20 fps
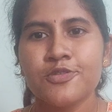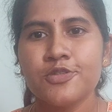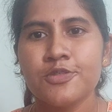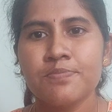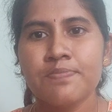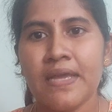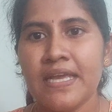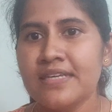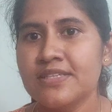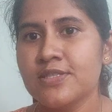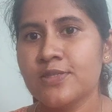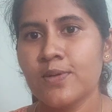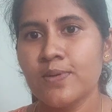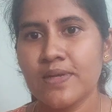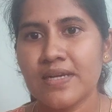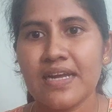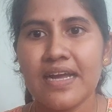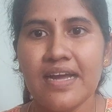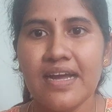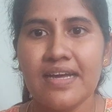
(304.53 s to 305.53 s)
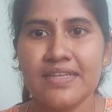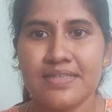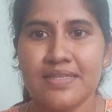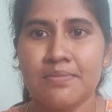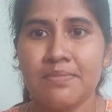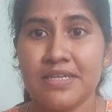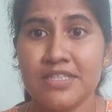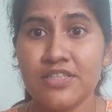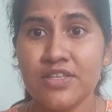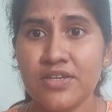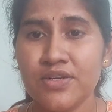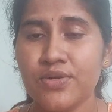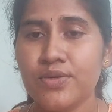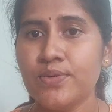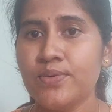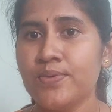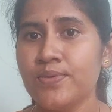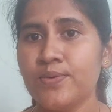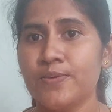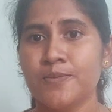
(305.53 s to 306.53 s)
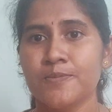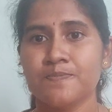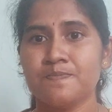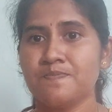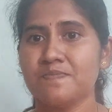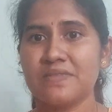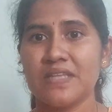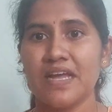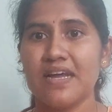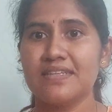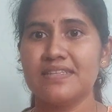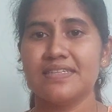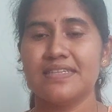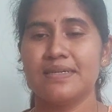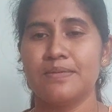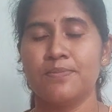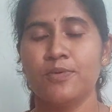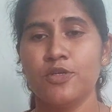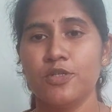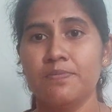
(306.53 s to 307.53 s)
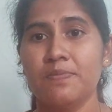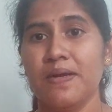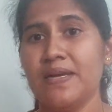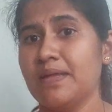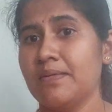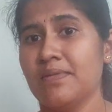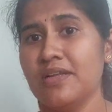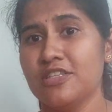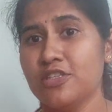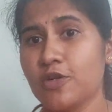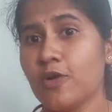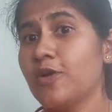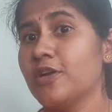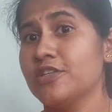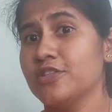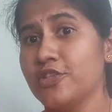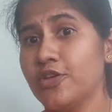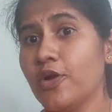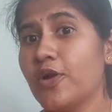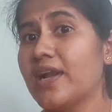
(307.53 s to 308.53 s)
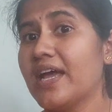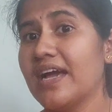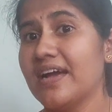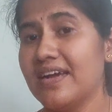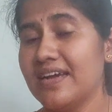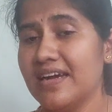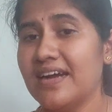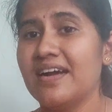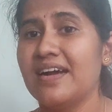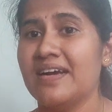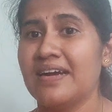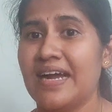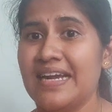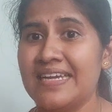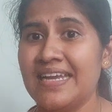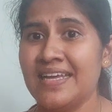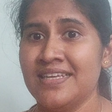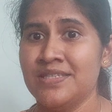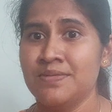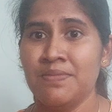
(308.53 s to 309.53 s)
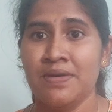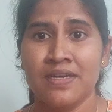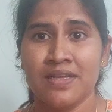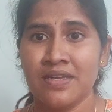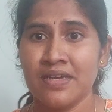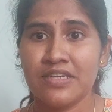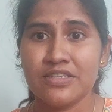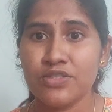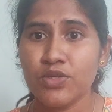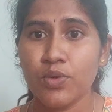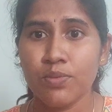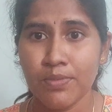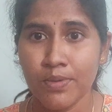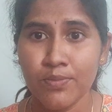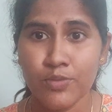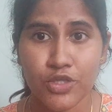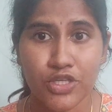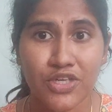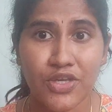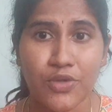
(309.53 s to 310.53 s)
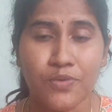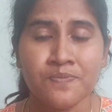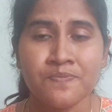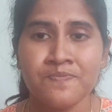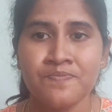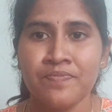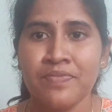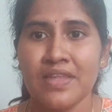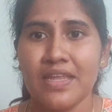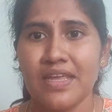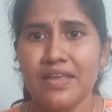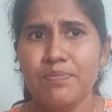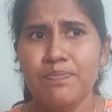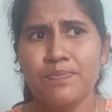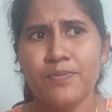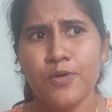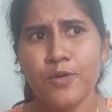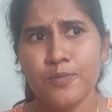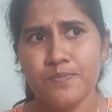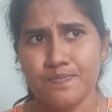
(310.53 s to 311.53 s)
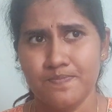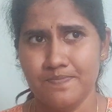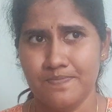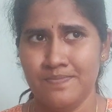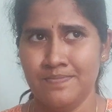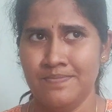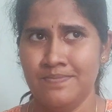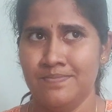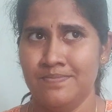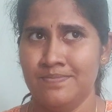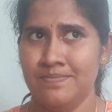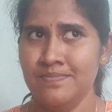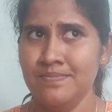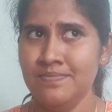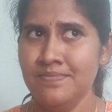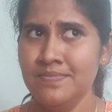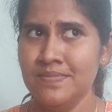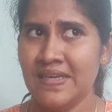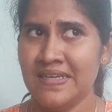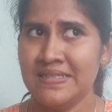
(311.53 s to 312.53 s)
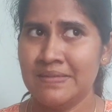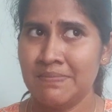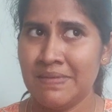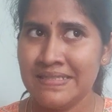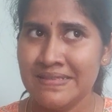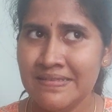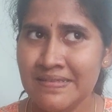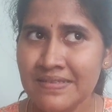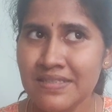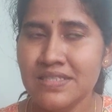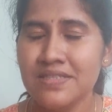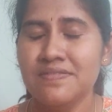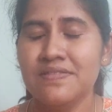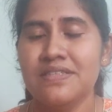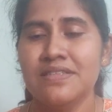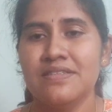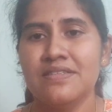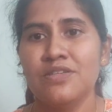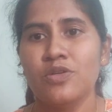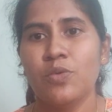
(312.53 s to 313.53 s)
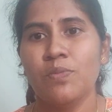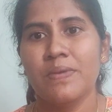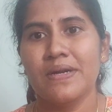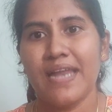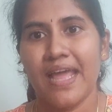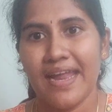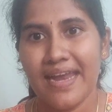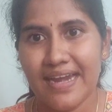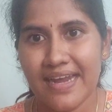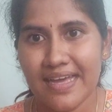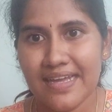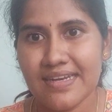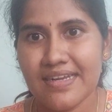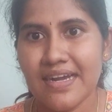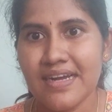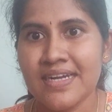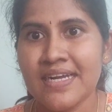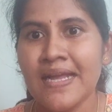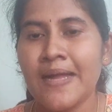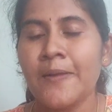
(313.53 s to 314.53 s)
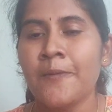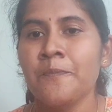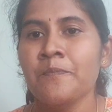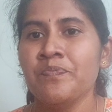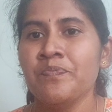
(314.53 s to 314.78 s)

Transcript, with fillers: கொஞ்சம் ஸ்பேஸ் கொடுங்க அந்த மதருக்கும் அந்த போஸ்ட்மார்ட்டம்னா அந்த குழந்தையோட அட்டாச்மெண்ட்டுங்கிறது ரொம்ப முக்கியம் இப்போது அந்த மதர்ஸ் வந்து ரொம்ப டயர்டாக இருக்காங்க